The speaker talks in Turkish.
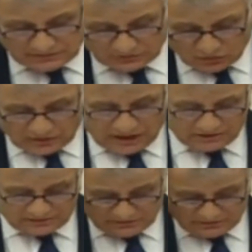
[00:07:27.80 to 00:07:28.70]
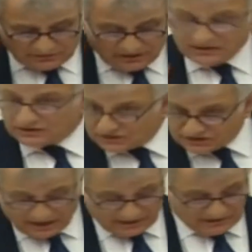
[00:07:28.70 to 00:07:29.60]
dolar
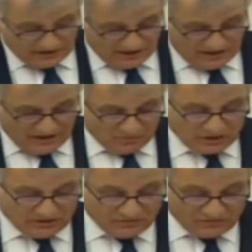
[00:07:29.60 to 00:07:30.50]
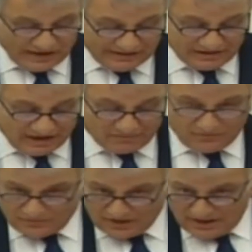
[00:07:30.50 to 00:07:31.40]
kazanırken bakın Vietnam,
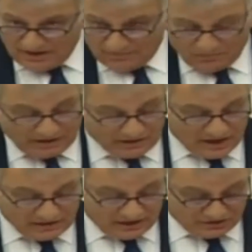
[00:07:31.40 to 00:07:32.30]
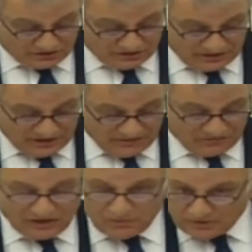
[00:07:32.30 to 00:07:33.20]
Bangladeş,
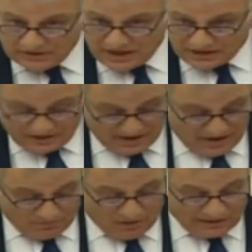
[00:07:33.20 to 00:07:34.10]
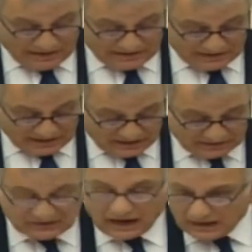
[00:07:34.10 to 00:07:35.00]
Filipinler, Malezya,
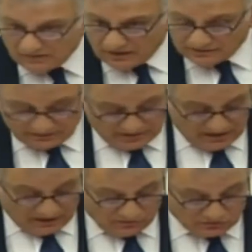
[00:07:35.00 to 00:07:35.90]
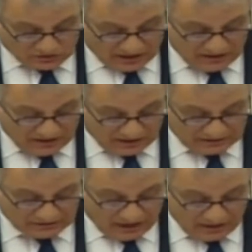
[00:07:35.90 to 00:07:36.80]
Tayvan,
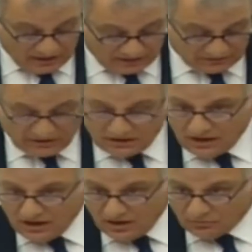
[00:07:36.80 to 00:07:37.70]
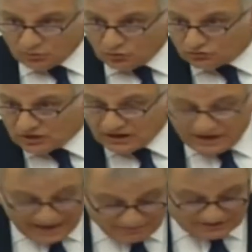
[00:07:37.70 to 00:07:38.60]
Avustralya, Tayland bu ülkelerin
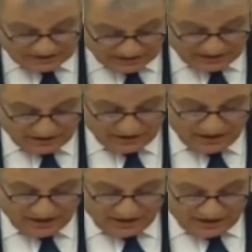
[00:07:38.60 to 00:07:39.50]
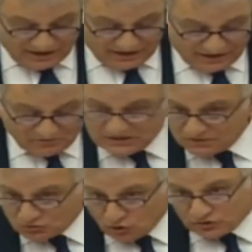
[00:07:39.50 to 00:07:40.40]
hepsi
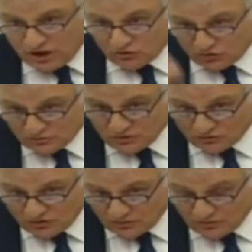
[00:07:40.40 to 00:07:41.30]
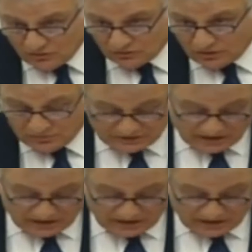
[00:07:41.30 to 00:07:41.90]
bizim çok daha öte, öte, ötemizde